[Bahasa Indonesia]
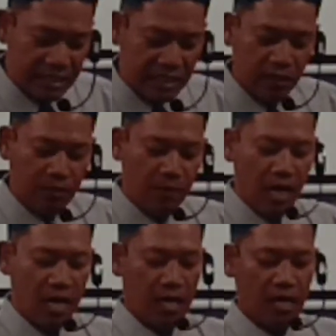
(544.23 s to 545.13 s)

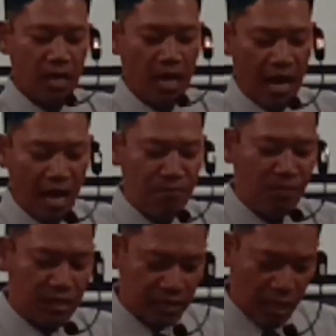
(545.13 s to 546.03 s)
Ziba,
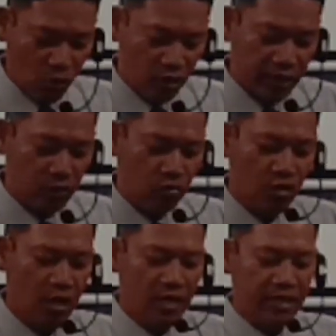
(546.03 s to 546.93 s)
hamba Saul
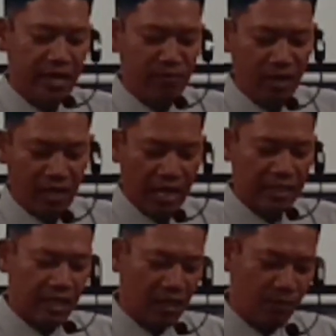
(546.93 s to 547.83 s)
itu, dan
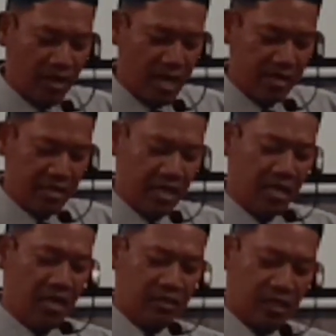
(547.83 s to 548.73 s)
berkata kepadanya,
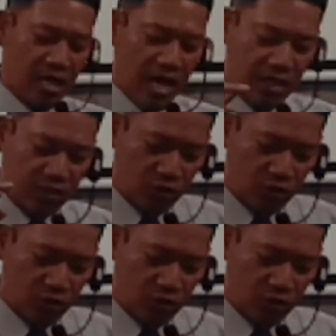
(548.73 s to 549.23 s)
segala